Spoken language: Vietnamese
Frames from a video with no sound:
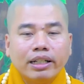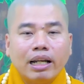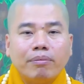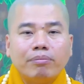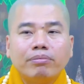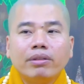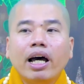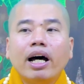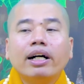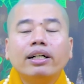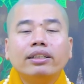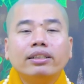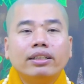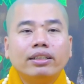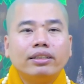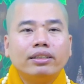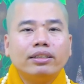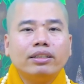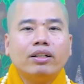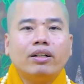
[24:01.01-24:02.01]
nằm đơ
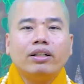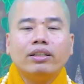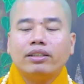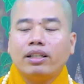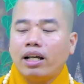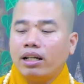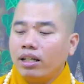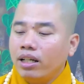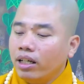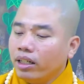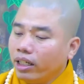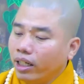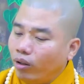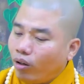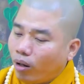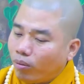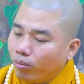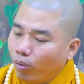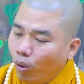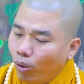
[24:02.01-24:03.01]
đó rồi ta,
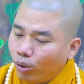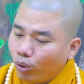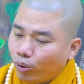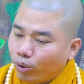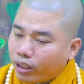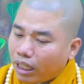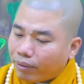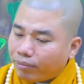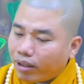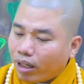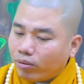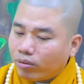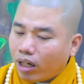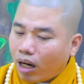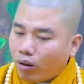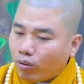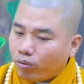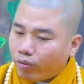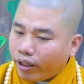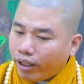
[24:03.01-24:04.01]
nếu ông muốn tôi chăm
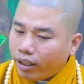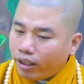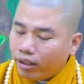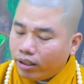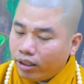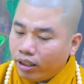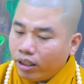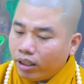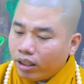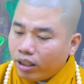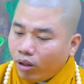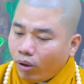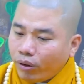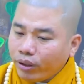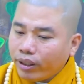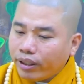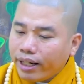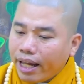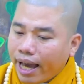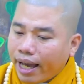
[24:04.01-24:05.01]
ông ông phải
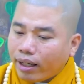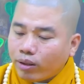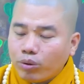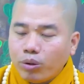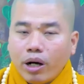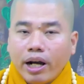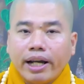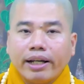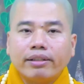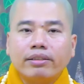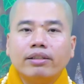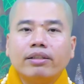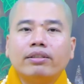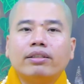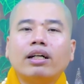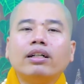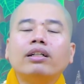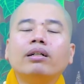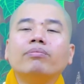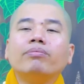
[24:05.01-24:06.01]
nói cho đàng hoàng
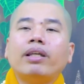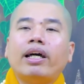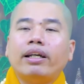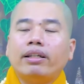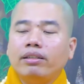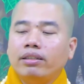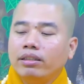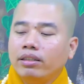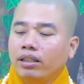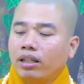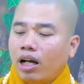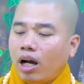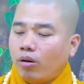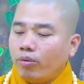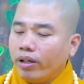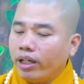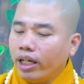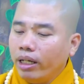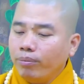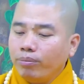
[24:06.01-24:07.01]
rồi từ hôm nay
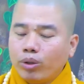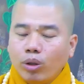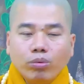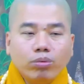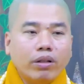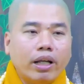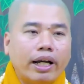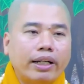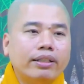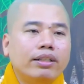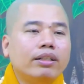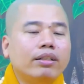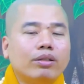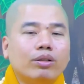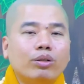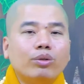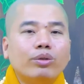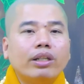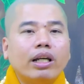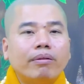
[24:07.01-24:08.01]
ông phải nghiêm túc lại đi
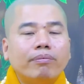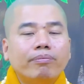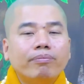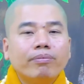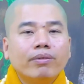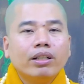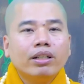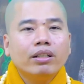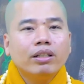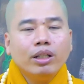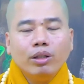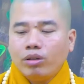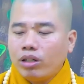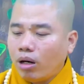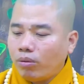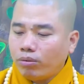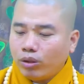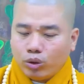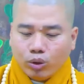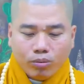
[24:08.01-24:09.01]
rồi tôi chăm nếu
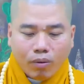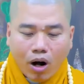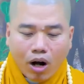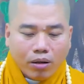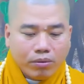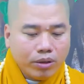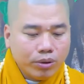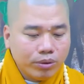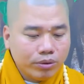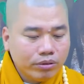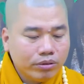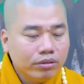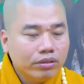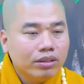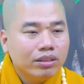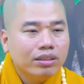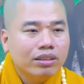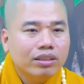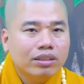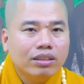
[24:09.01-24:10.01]
không là tôi bỏ ông luôn
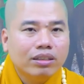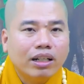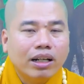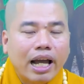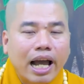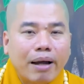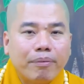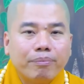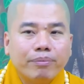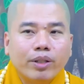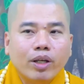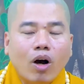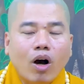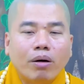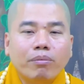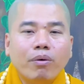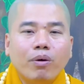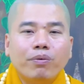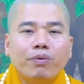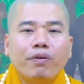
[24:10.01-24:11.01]
hăm
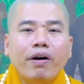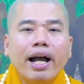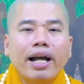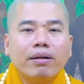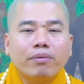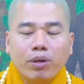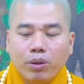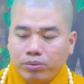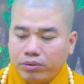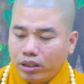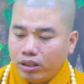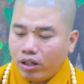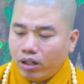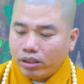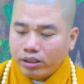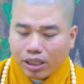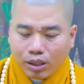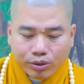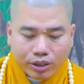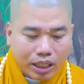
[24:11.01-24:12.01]
dọ một phát một từ
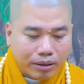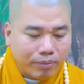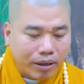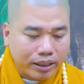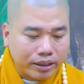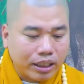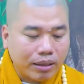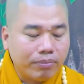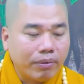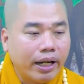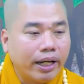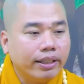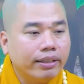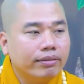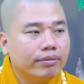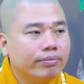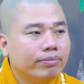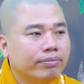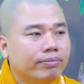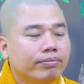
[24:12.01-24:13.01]
đó sao xanh mặt xanh mày
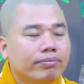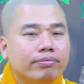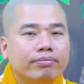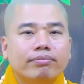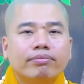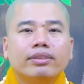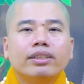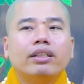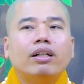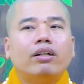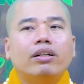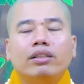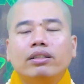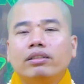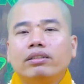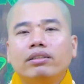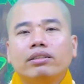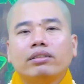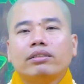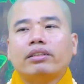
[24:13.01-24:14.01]
rồi
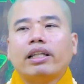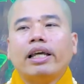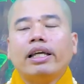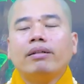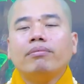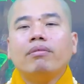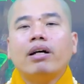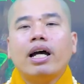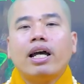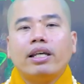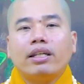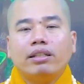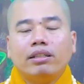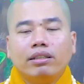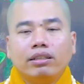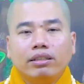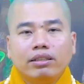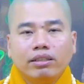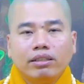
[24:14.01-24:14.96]
tiện bề